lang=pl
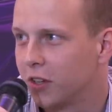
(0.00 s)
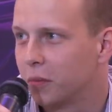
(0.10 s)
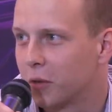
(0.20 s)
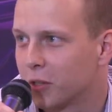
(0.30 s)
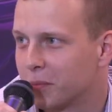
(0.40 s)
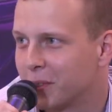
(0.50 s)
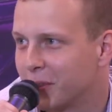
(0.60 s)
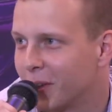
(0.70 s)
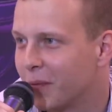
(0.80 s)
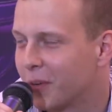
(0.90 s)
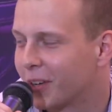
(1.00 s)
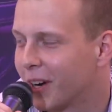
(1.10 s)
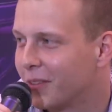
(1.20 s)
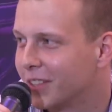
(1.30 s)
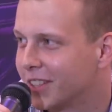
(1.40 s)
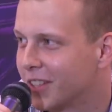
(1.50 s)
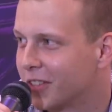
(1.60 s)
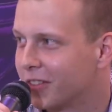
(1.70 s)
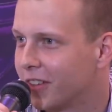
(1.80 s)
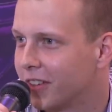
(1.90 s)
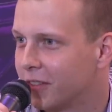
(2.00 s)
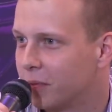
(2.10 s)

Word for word: firm rozpisuje programy stażowe